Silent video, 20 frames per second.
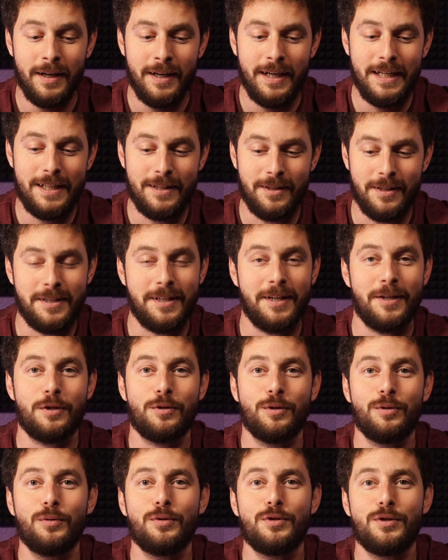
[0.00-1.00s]
Эти нас,
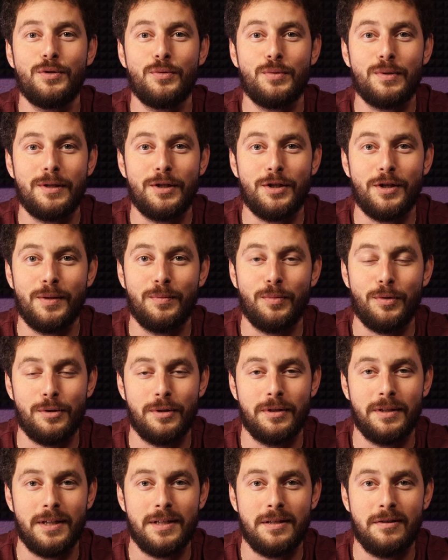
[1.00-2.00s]
конечно, тоже не услышали,
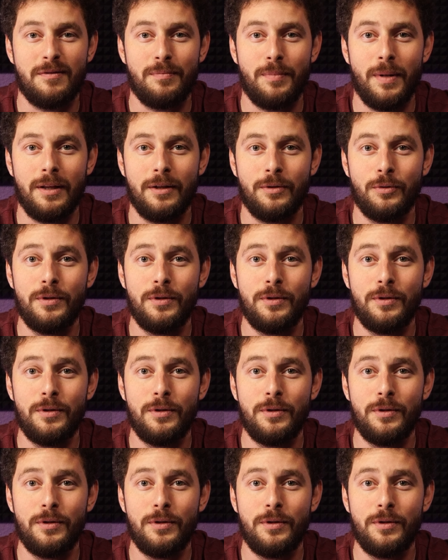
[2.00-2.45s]
просто так совпало.